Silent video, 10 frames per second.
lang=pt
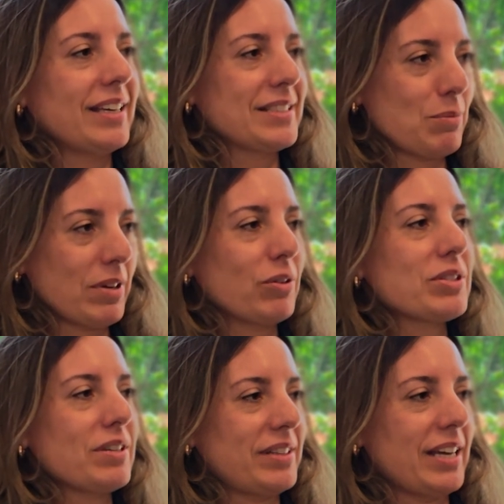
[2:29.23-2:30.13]
sabe
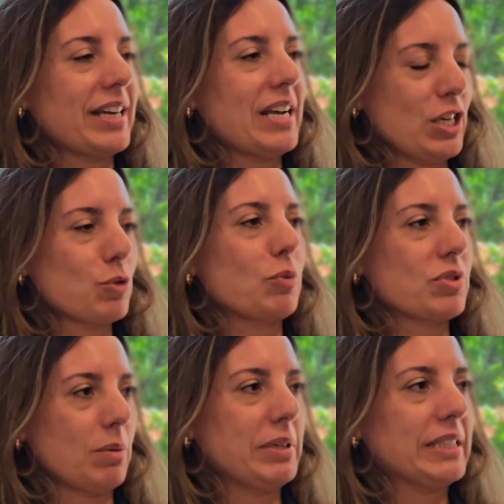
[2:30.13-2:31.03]
quando você tem aquela
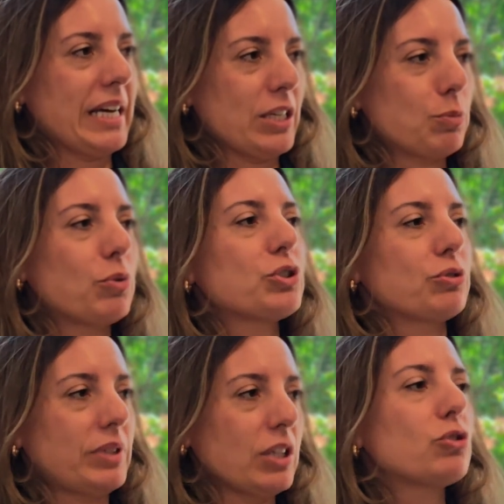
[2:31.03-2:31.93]
responsabilidade? Poxa,
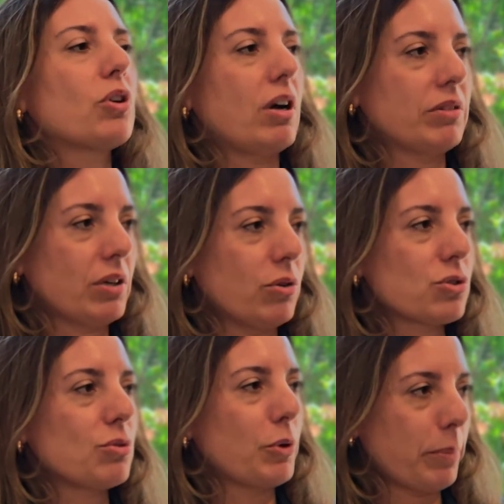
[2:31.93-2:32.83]
eu tenho que tocar o um
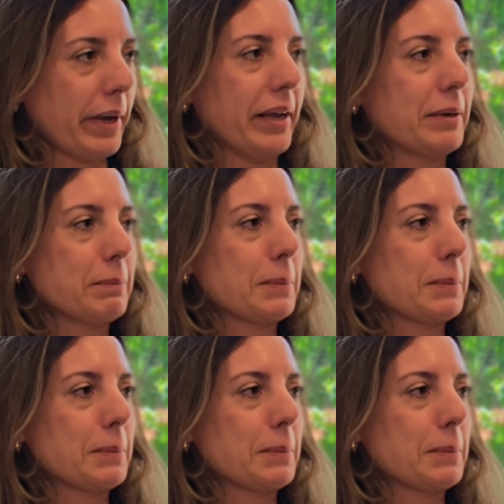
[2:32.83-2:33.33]
negócio do meu pai.